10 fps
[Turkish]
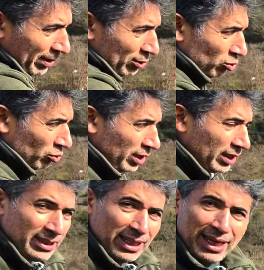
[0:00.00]
pek çok
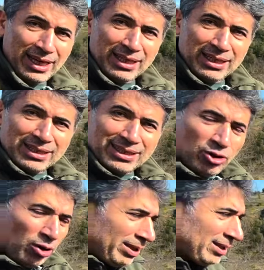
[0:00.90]
yerinde
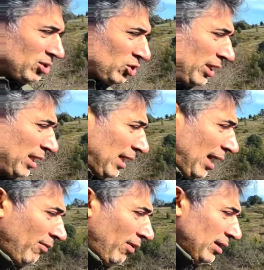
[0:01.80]
geometrik
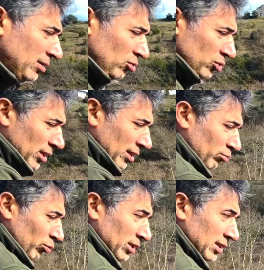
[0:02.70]
şekiller var.
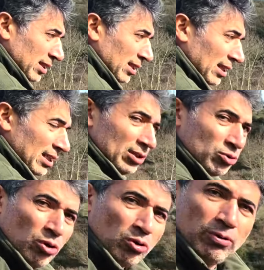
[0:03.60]
Özellikle burası
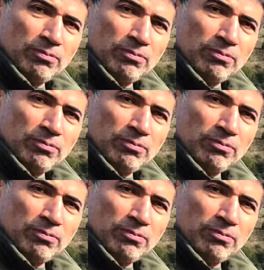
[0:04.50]
çok